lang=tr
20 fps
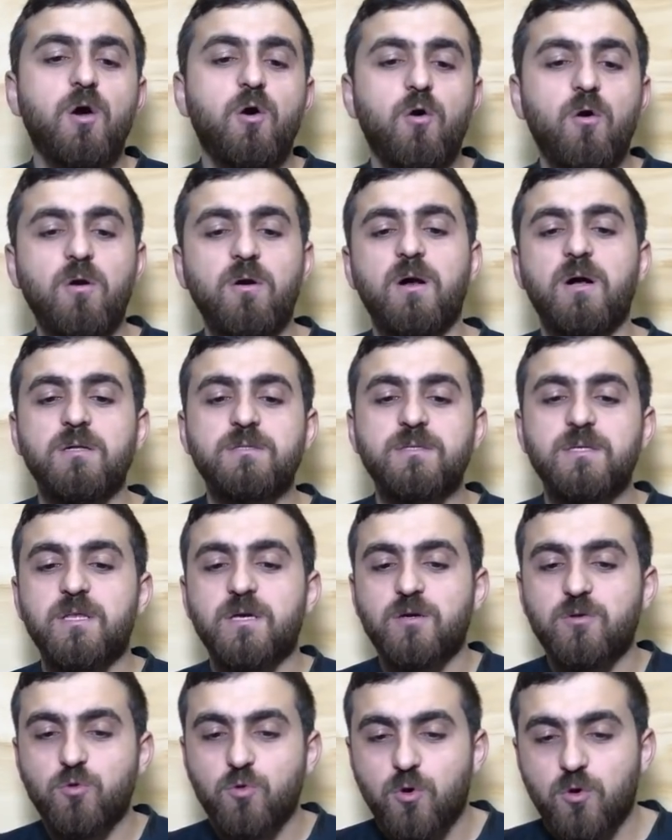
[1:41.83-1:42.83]

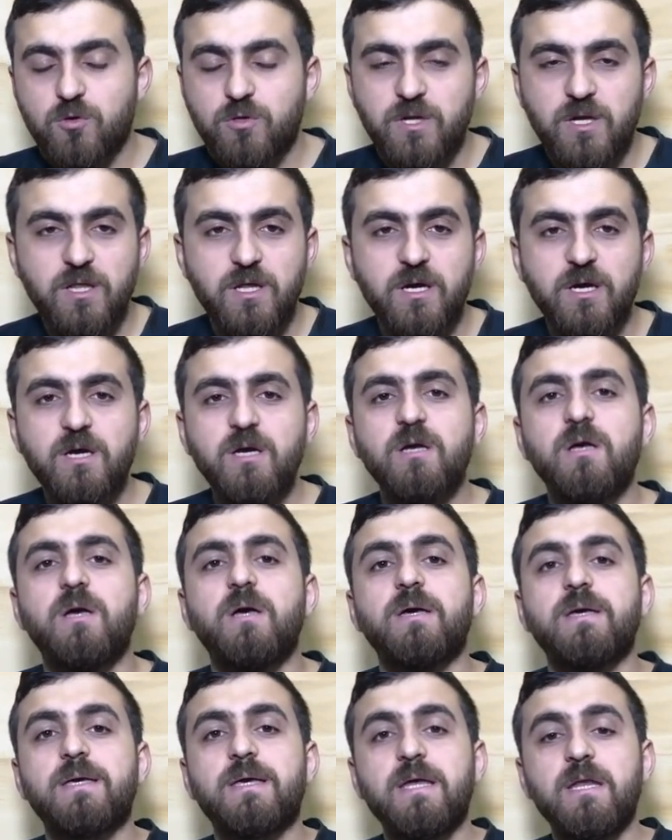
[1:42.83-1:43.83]
16'lık noktalı
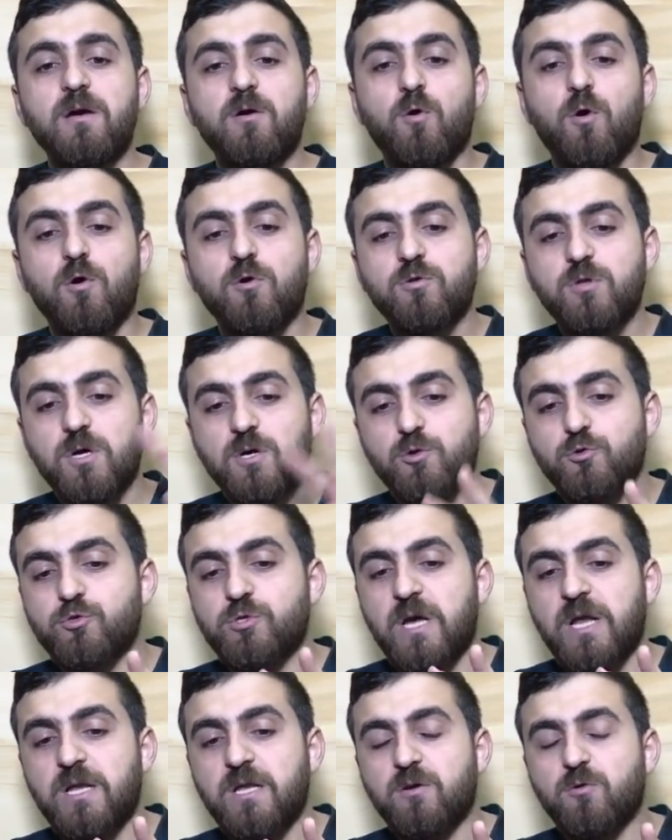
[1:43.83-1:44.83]
yine ortak
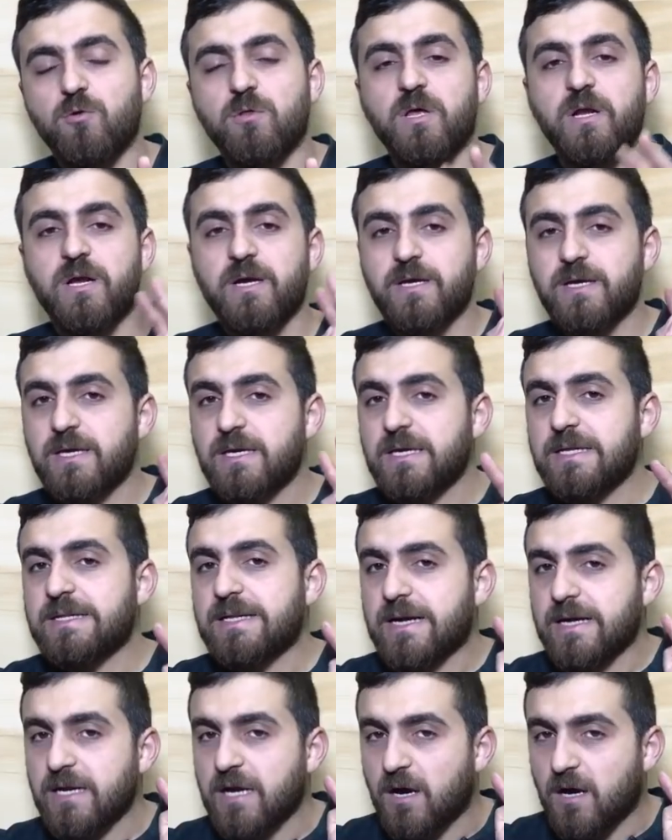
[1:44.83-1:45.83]
özellik olarak 2
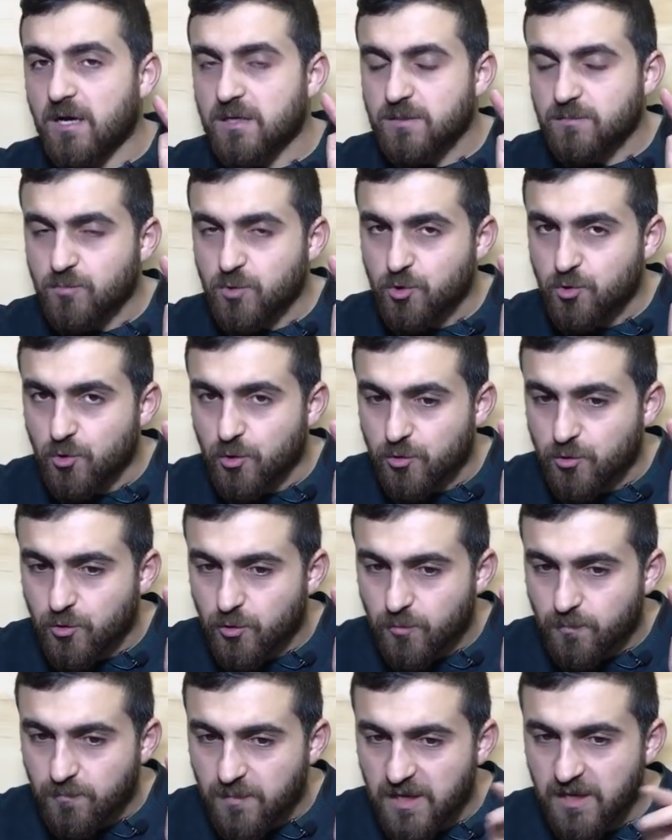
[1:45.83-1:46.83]
tane
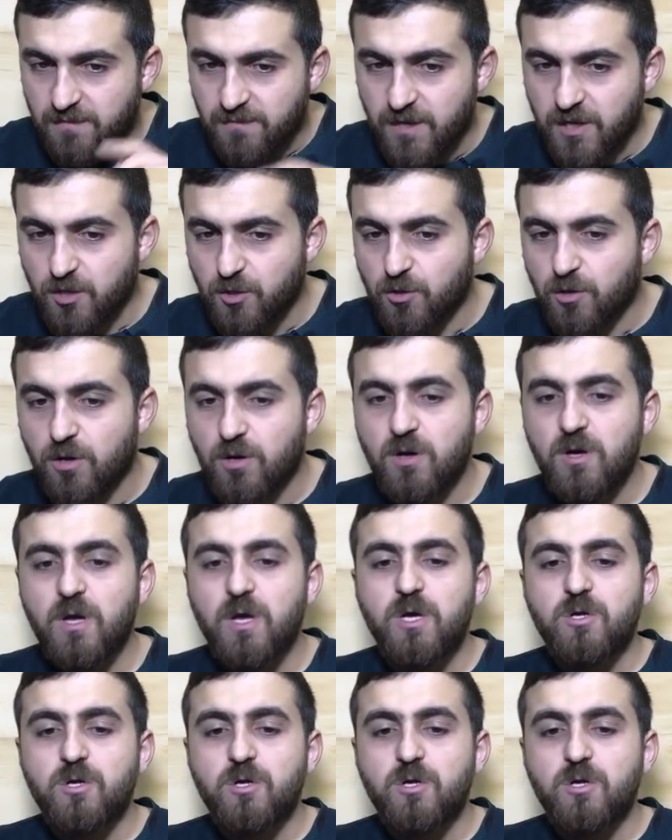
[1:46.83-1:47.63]
64'lük mi veriyor.